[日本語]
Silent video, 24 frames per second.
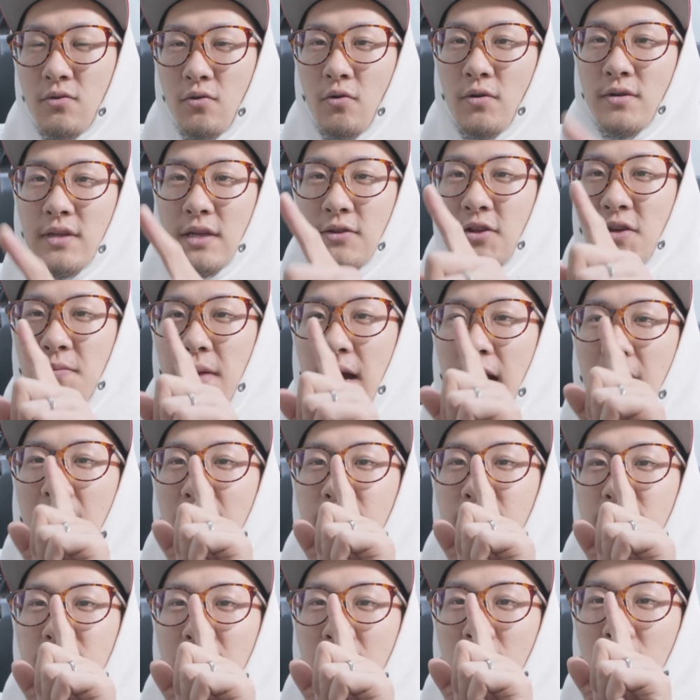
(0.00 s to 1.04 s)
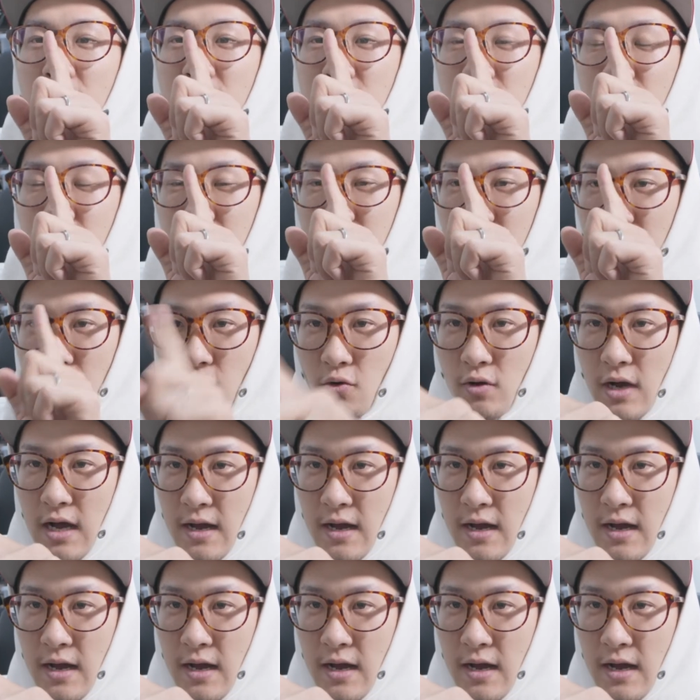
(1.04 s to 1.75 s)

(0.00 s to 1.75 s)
ここに例えばアルカスイス互